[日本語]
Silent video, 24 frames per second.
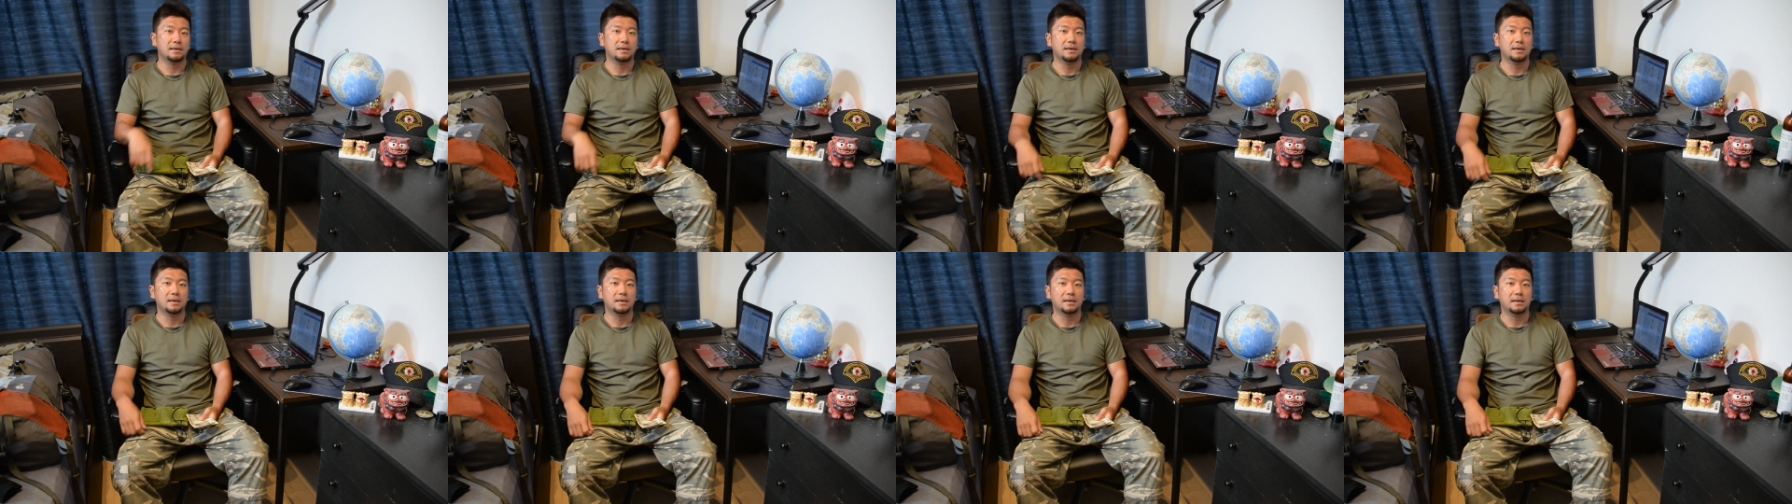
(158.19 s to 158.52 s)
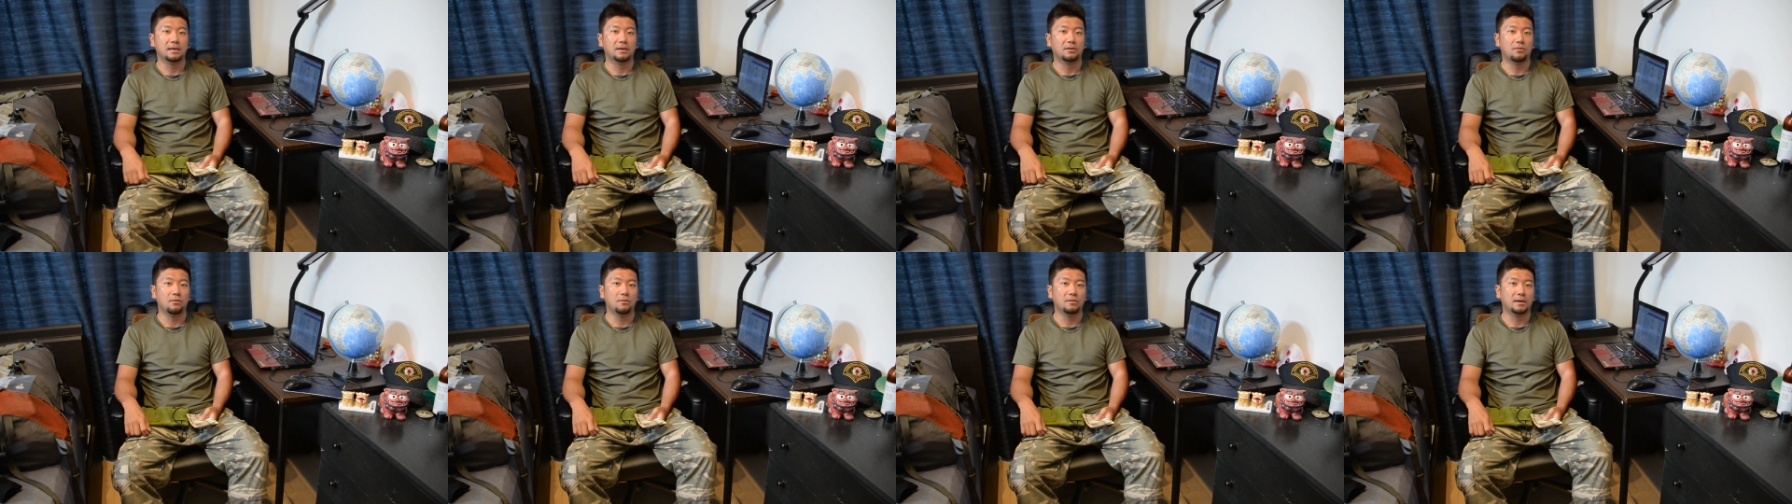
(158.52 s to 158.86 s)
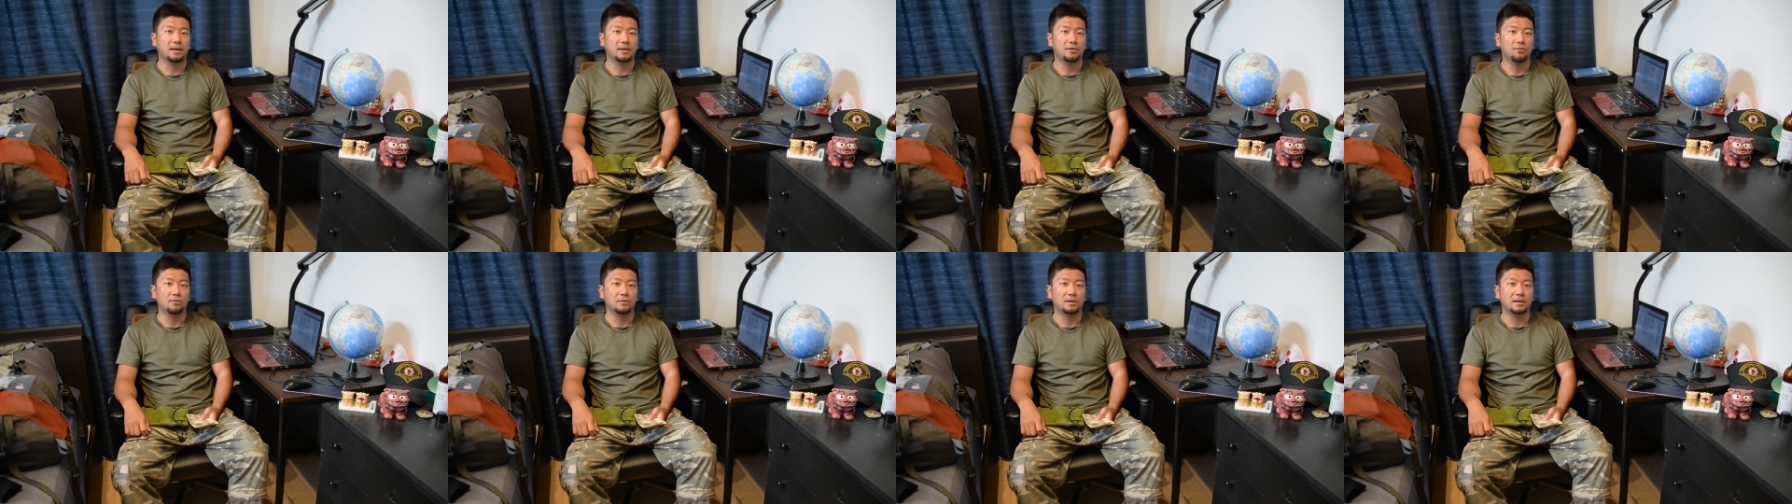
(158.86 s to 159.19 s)
えー、今
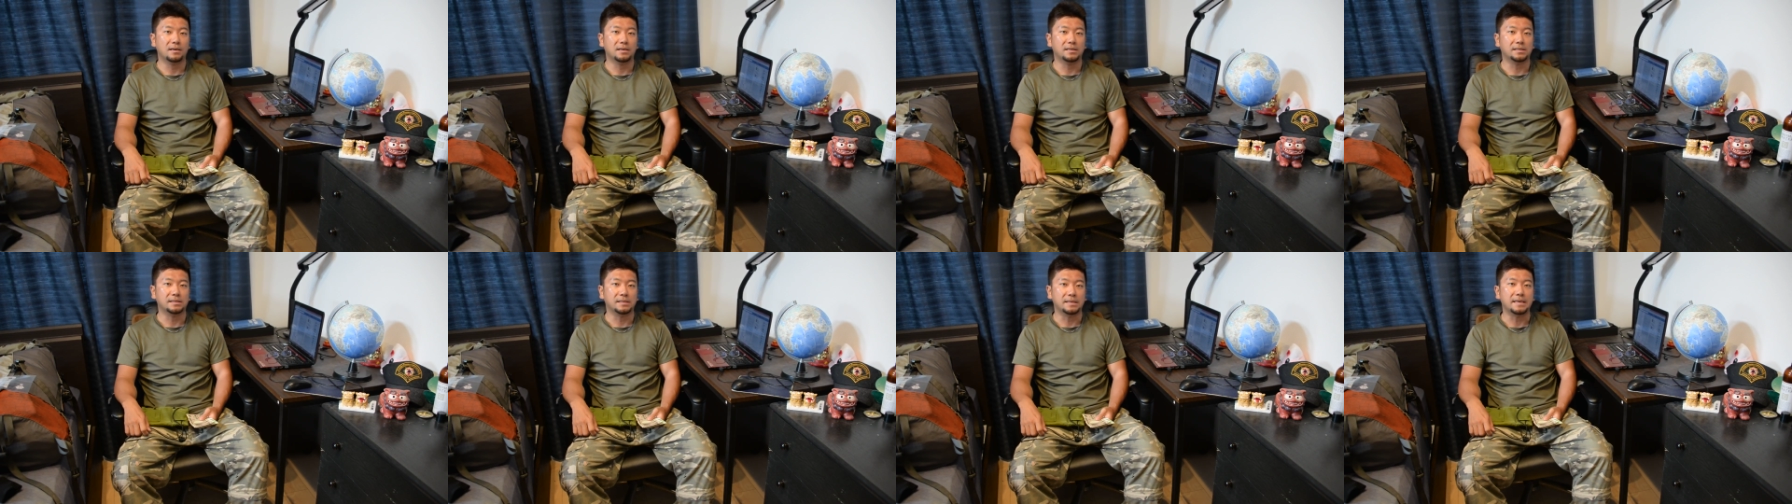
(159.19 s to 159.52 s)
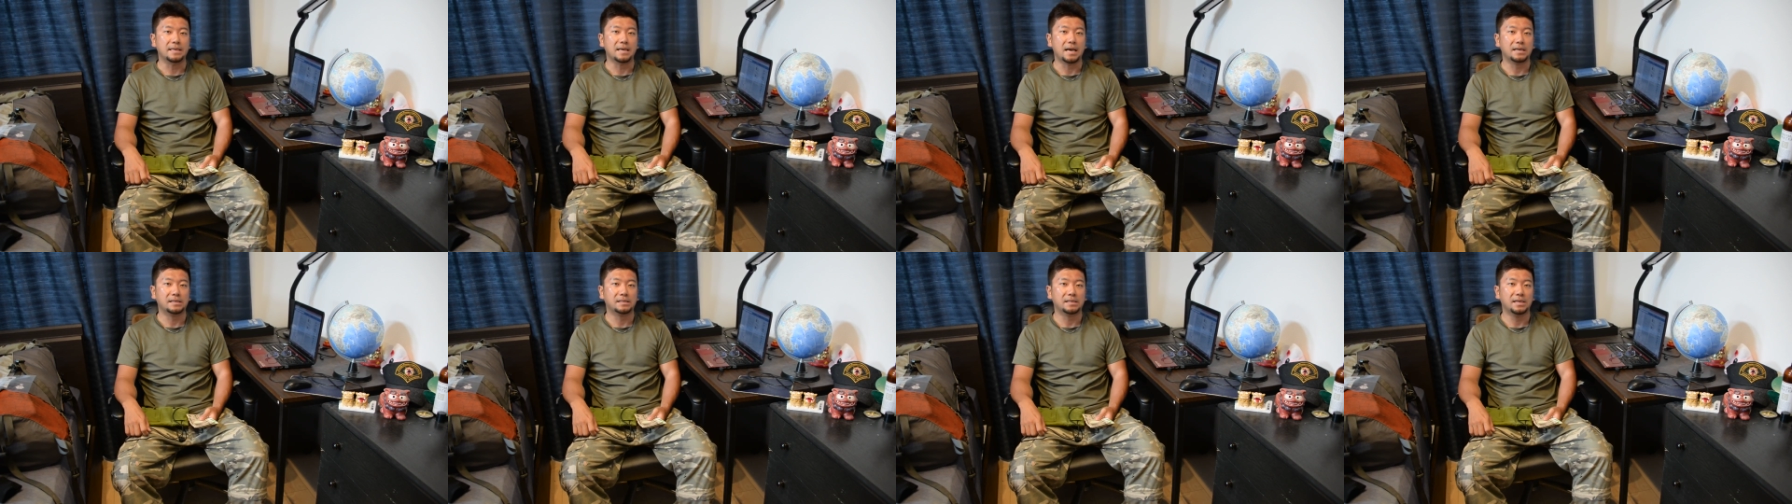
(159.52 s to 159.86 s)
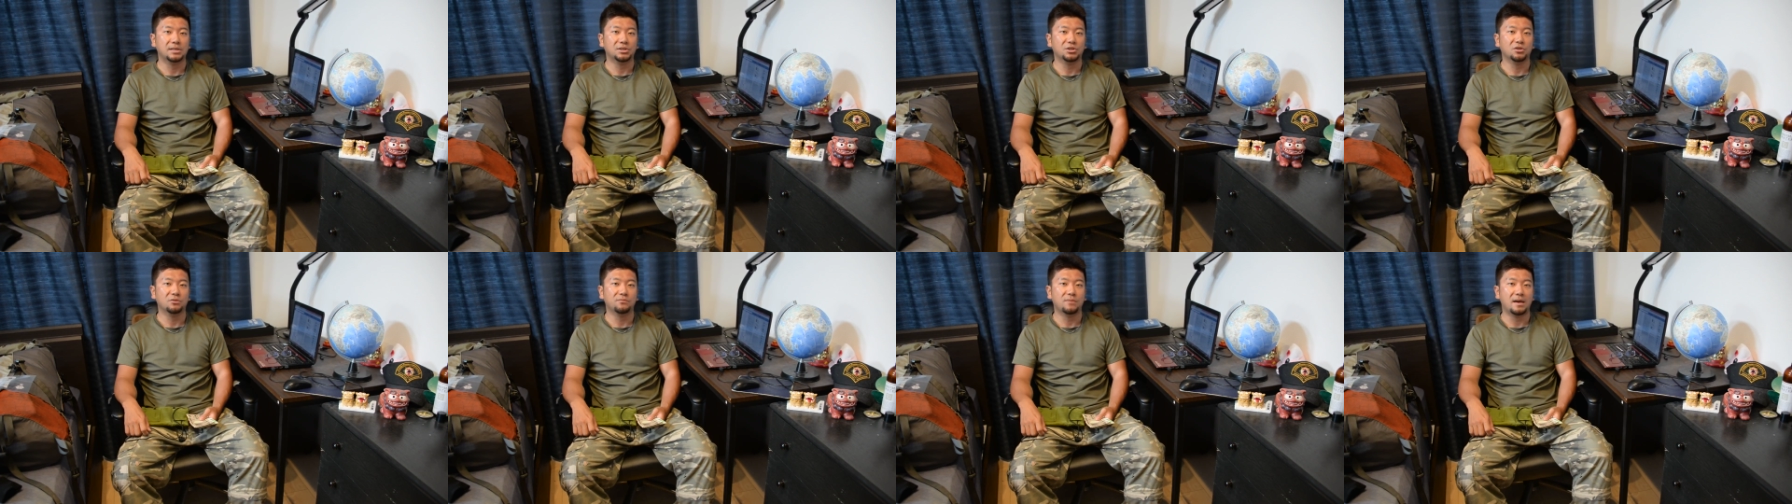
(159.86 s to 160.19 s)
回4ヶ月で
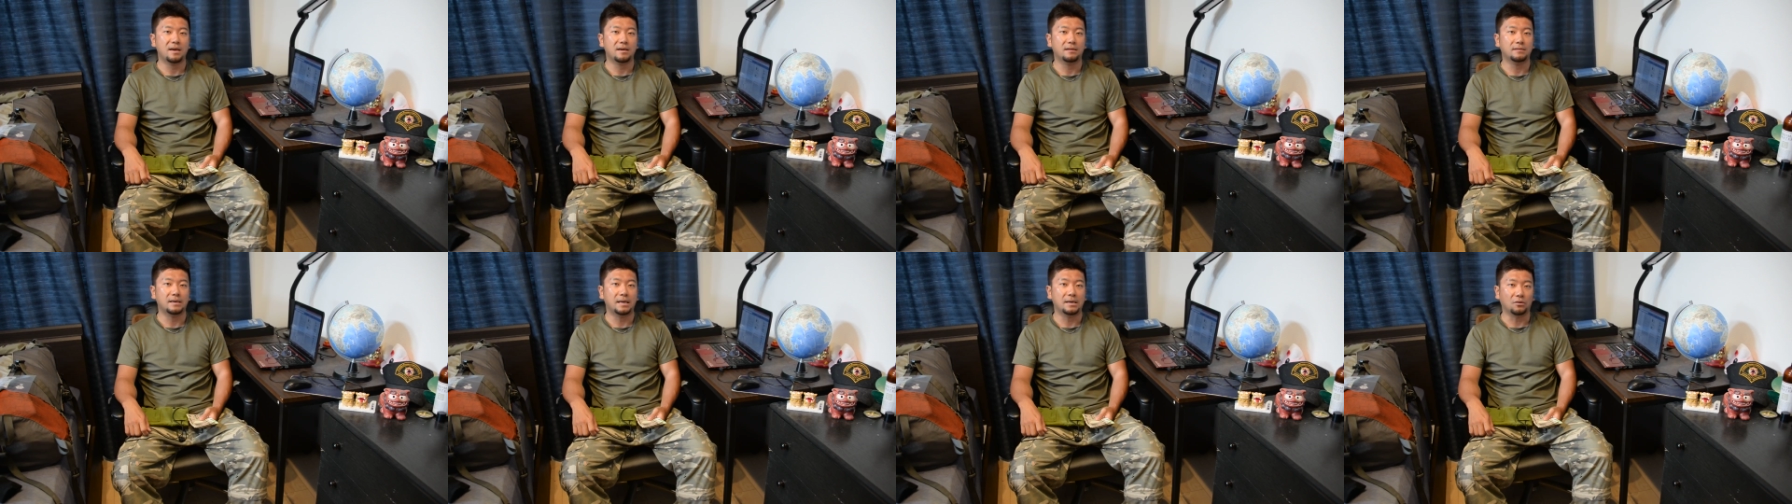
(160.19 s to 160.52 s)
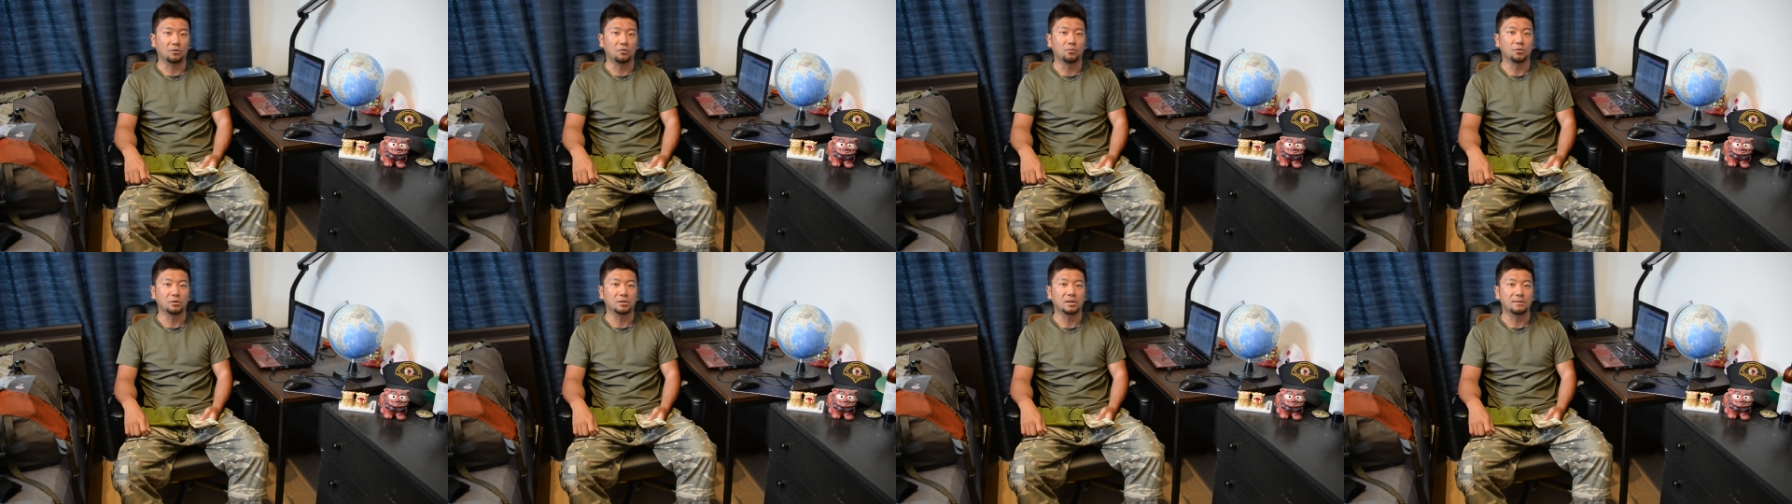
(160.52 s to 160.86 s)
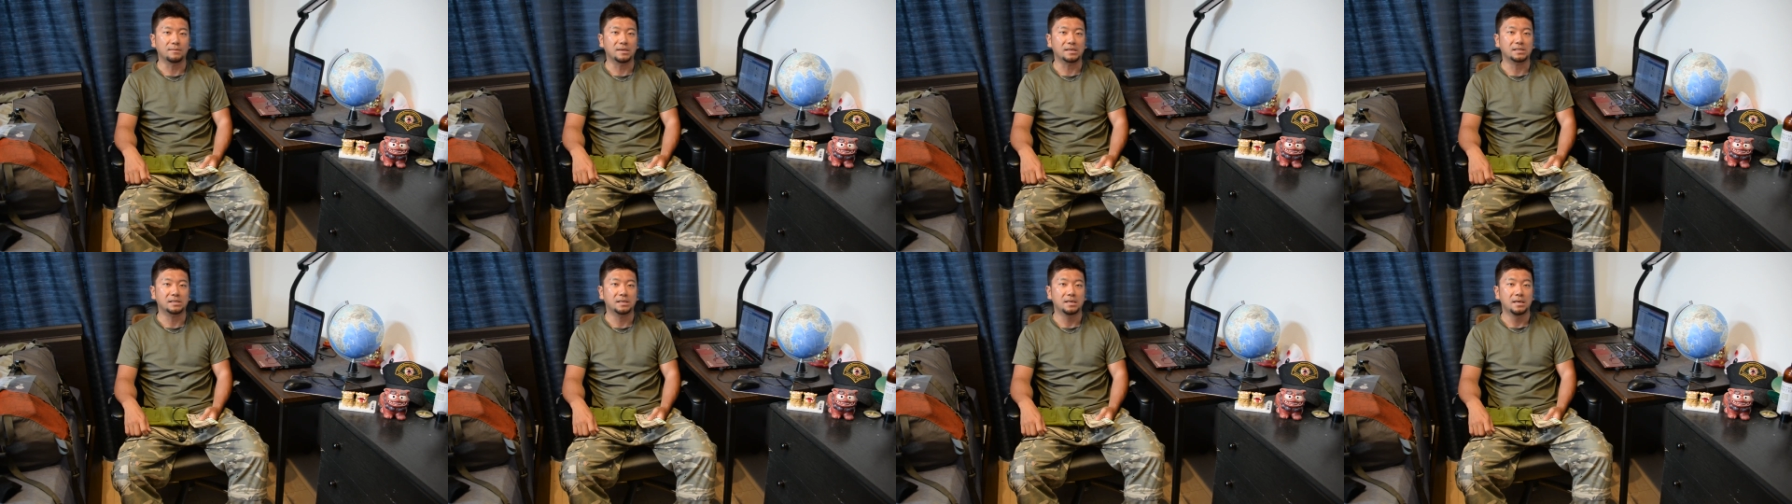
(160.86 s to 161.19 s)
130万円ぐらいと思って
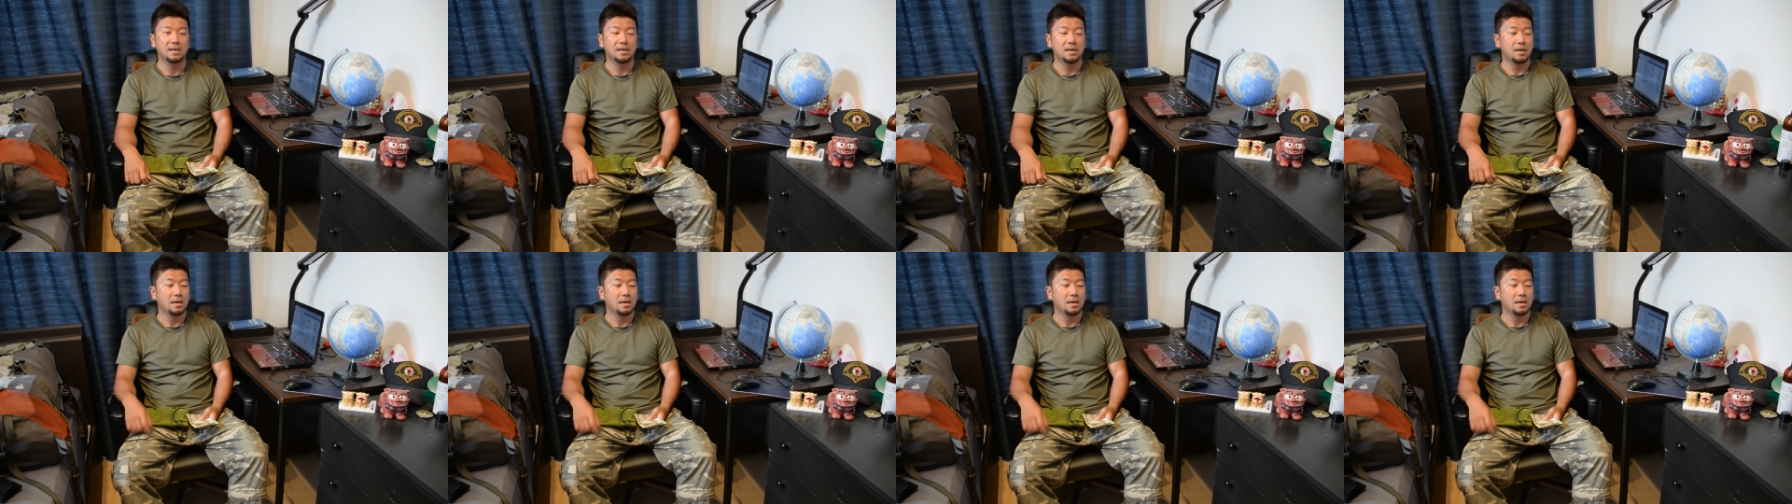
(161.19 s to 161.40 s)
ます